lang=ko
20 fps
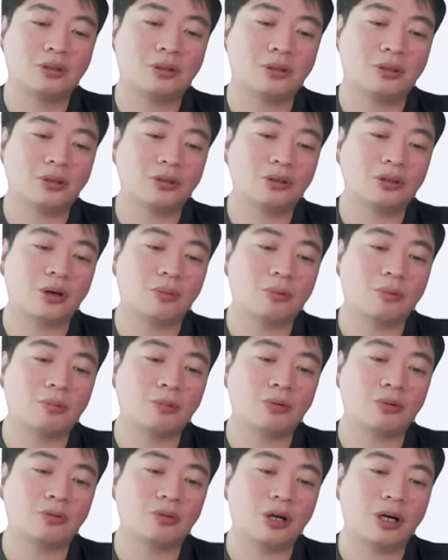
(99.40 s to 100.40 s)
어,
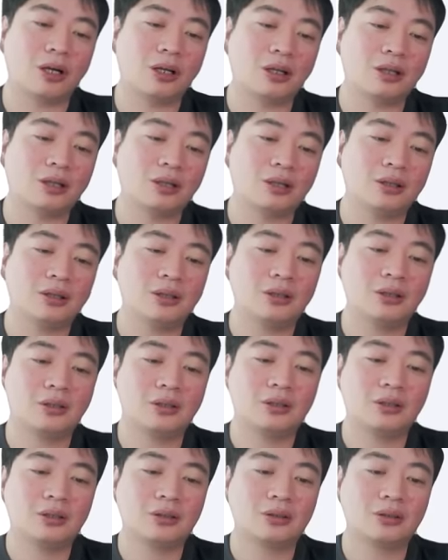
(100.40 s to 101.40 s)
터프보드와
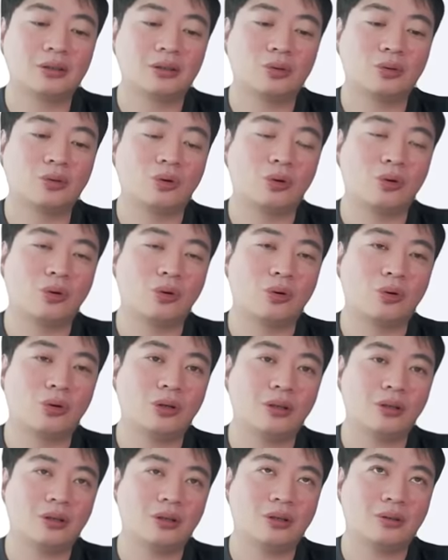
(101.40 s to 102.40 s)

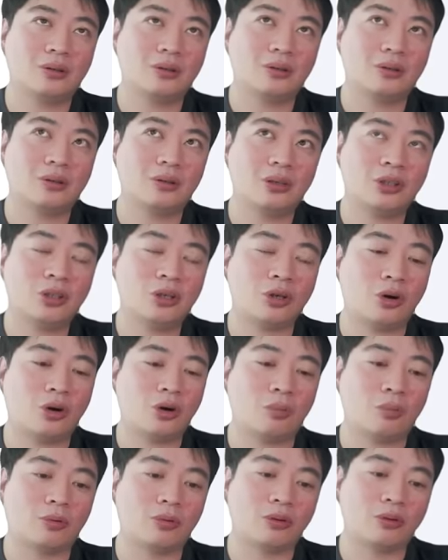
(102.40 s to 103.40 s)
그리고
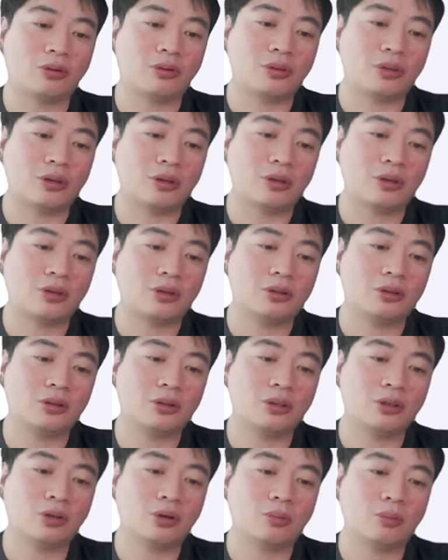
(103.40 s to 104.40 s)
히어로보드였어요.
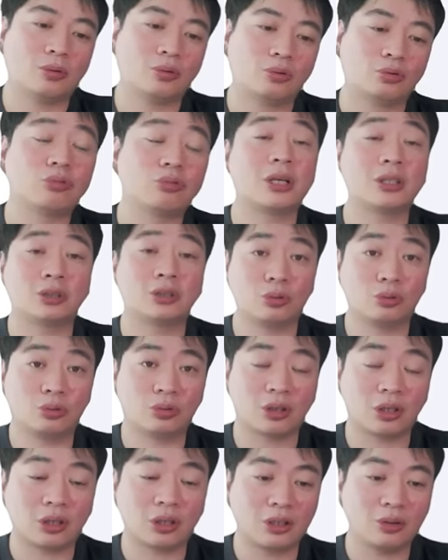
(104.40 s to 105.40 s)
히어로보드 두 가지로
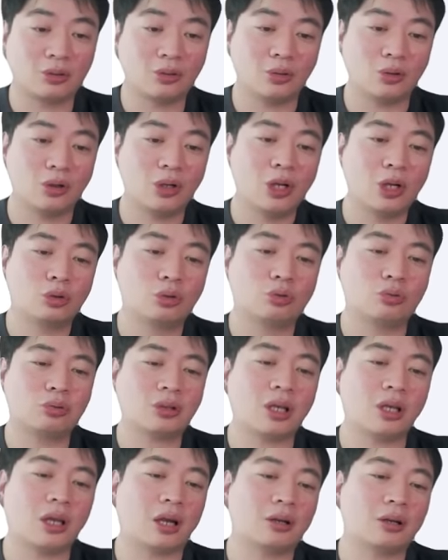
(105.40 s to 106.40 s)
구성이 되어 있고 둘
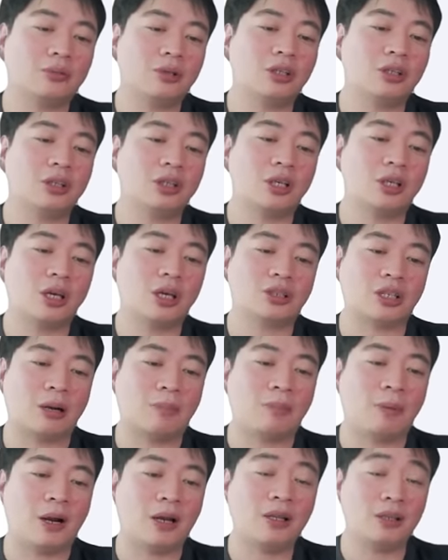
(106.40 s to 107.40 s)
다 나름 인기에
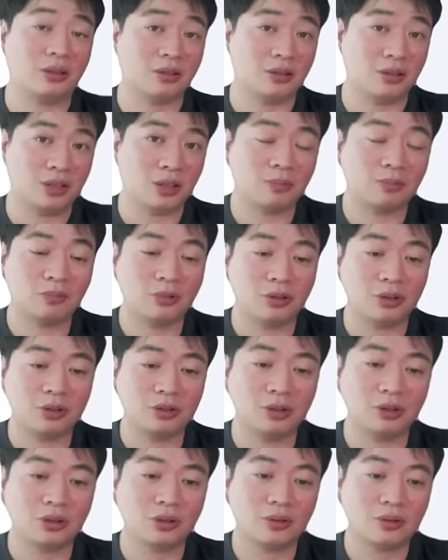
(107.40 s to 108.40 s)
잘 팔리는
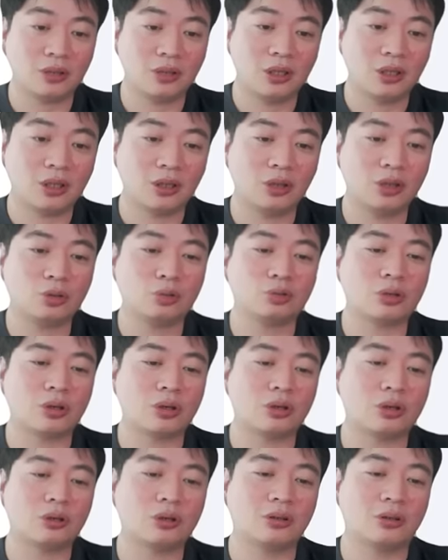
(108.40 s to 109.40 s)
제품들이죠. 이
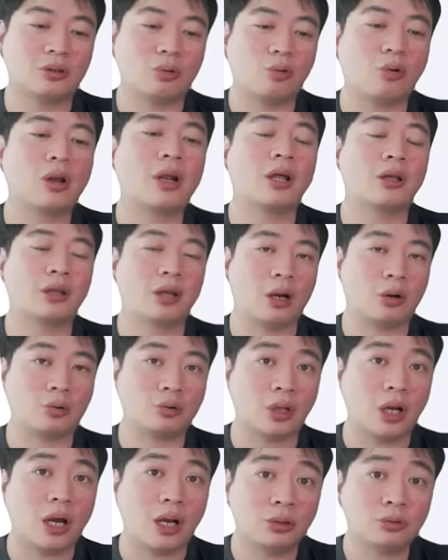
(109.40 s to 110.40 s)
구성은 원하는
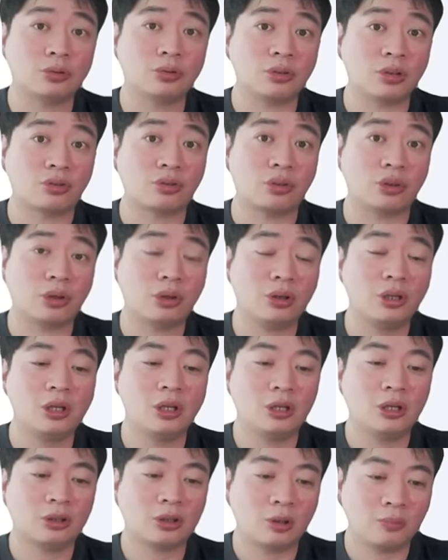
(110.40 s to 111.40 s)
대로 할 수 있었어요.
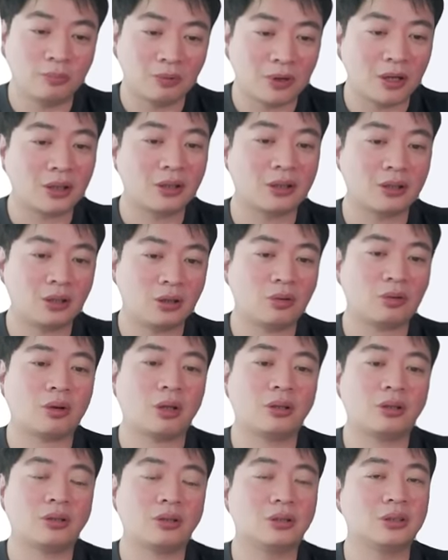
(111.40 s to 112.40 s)
터프를 하든 히어로
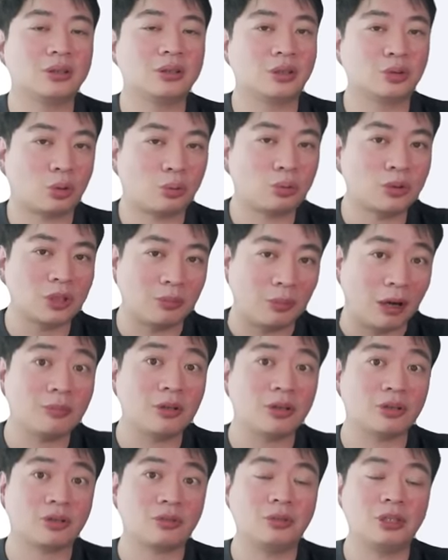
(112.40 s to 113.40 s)
하든 이제 소비자
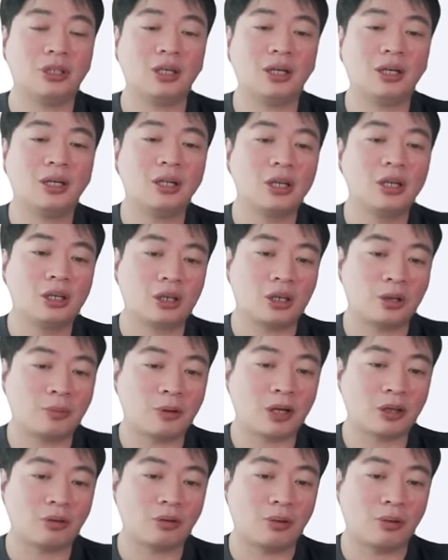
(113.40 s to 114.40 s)
마음이었습니다.
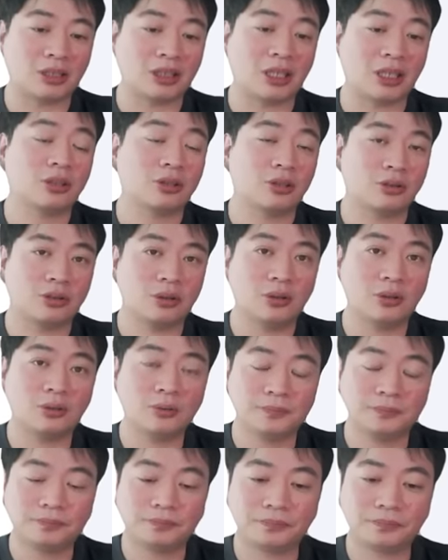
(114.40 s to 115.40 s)
그래픽카드도 마찬가지였어요.